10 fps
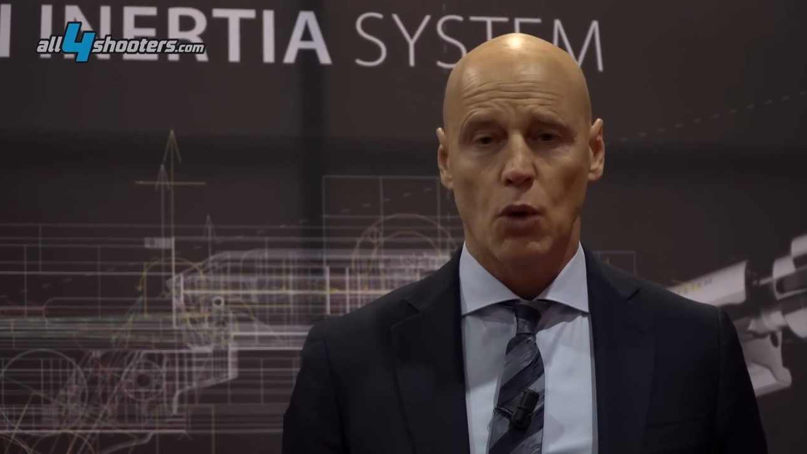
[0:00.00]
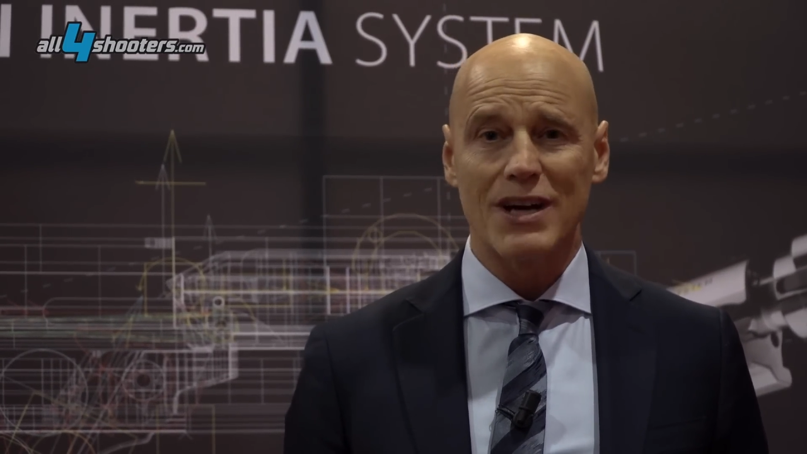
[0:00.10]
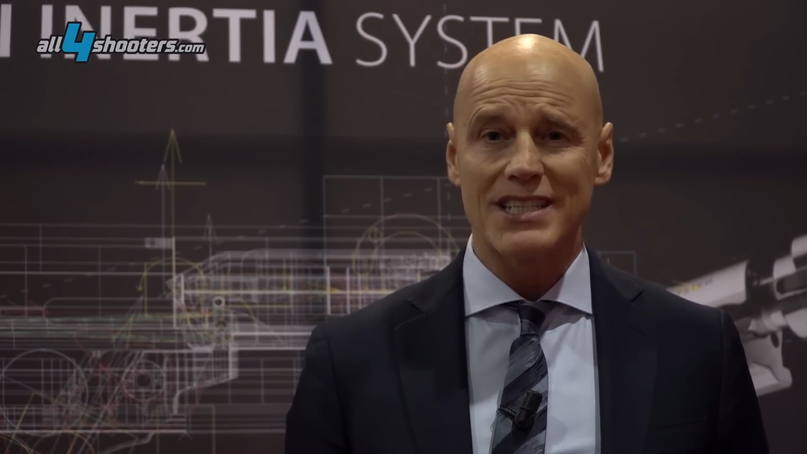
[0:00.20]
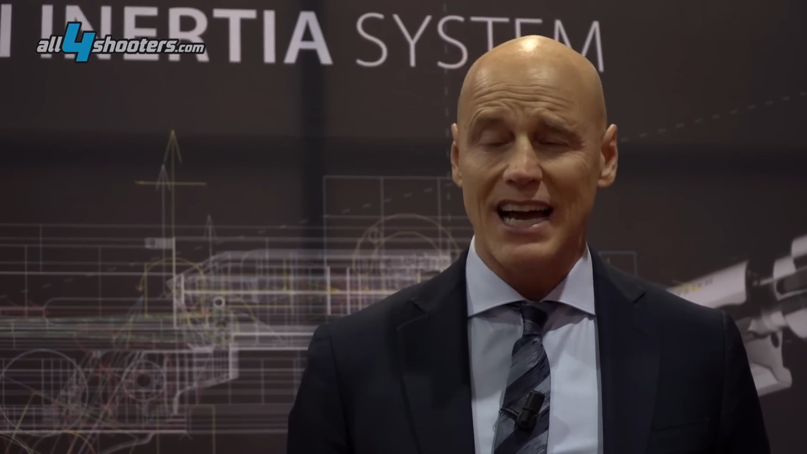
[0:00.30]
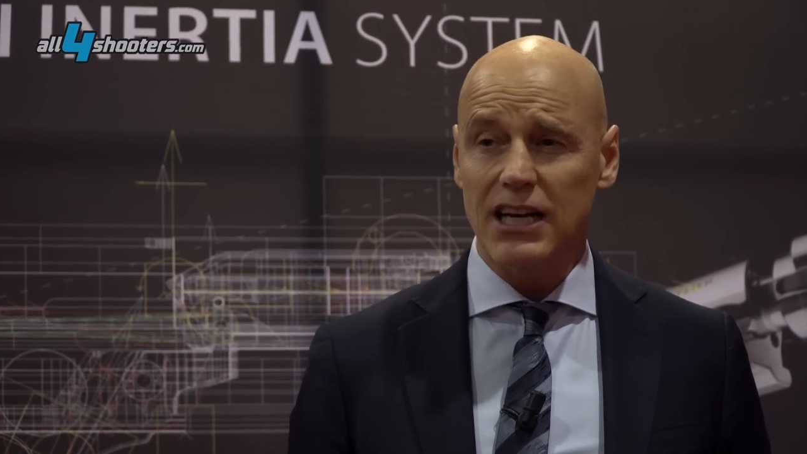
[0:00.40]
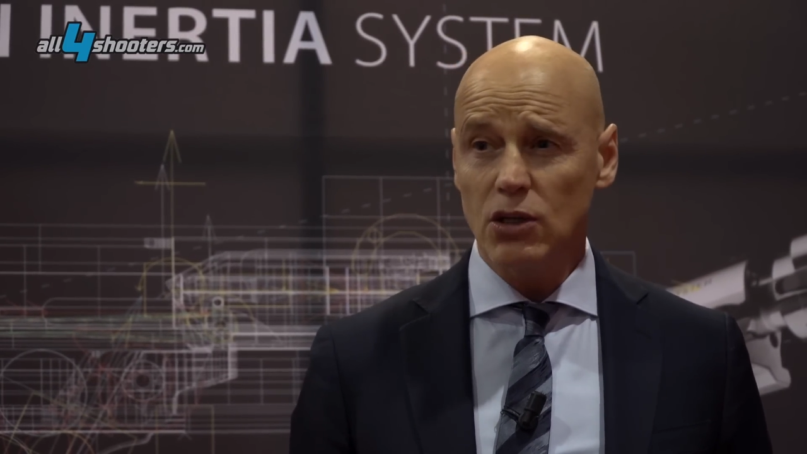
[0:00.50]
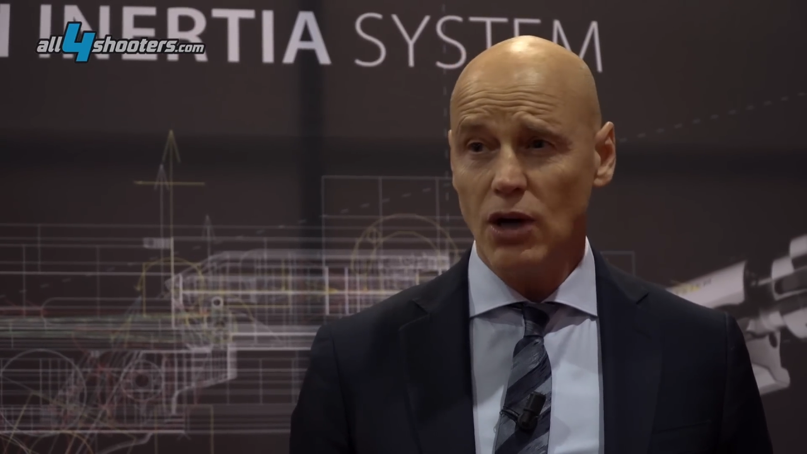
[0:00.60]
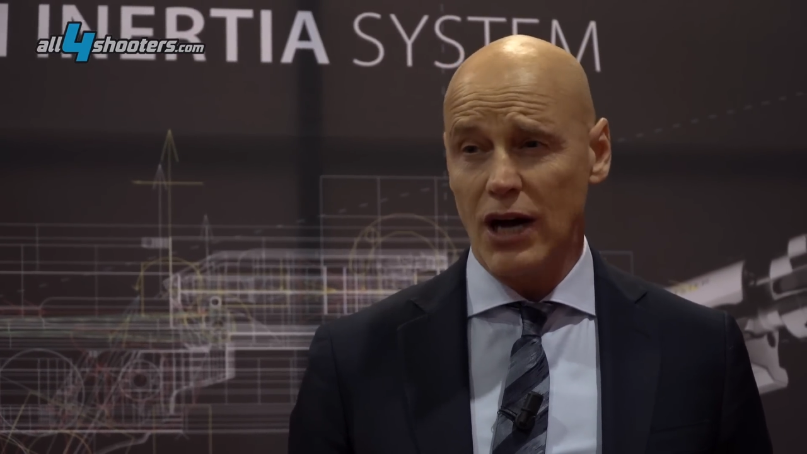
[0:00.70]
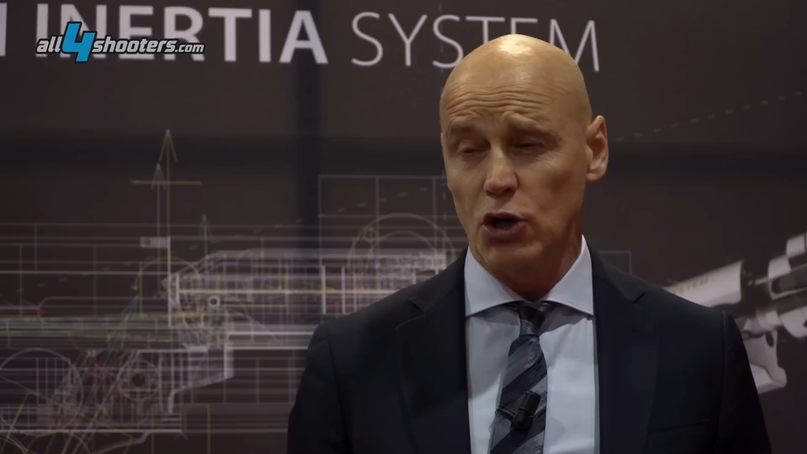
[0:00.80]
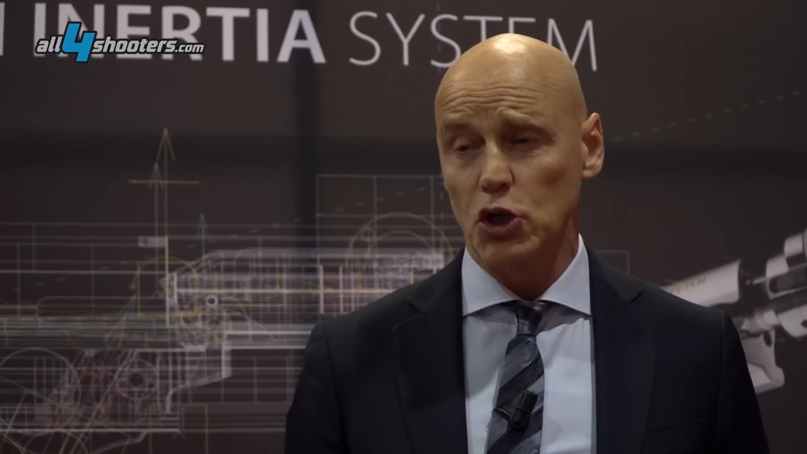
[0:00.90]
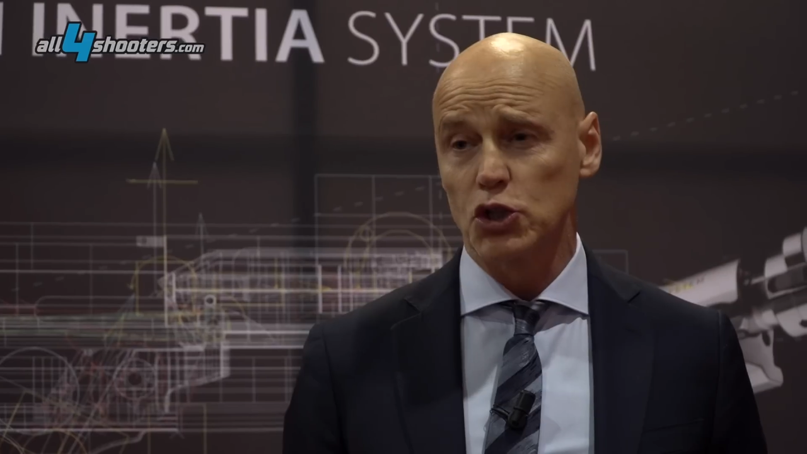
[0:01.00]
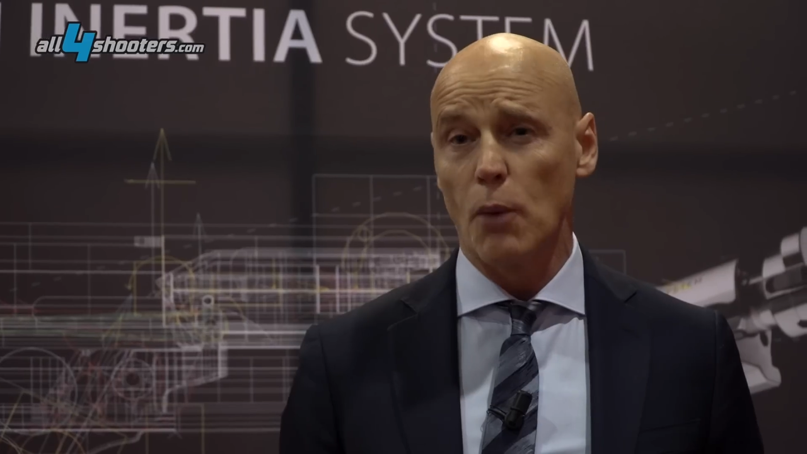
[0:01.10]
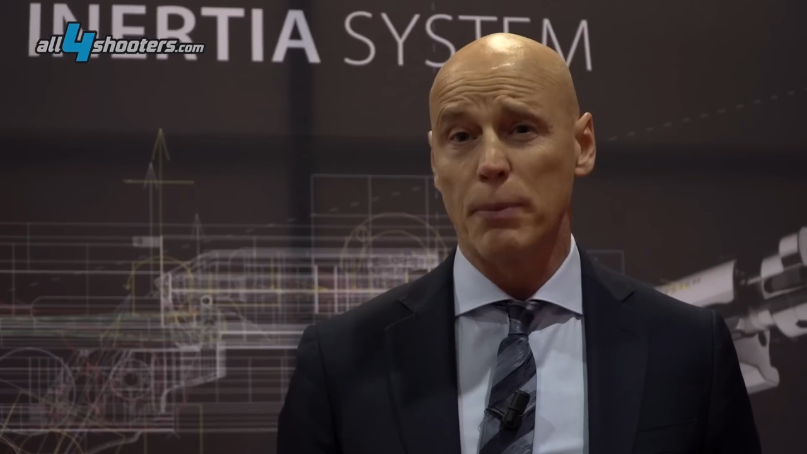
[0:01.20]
Quest'anno allo Show Show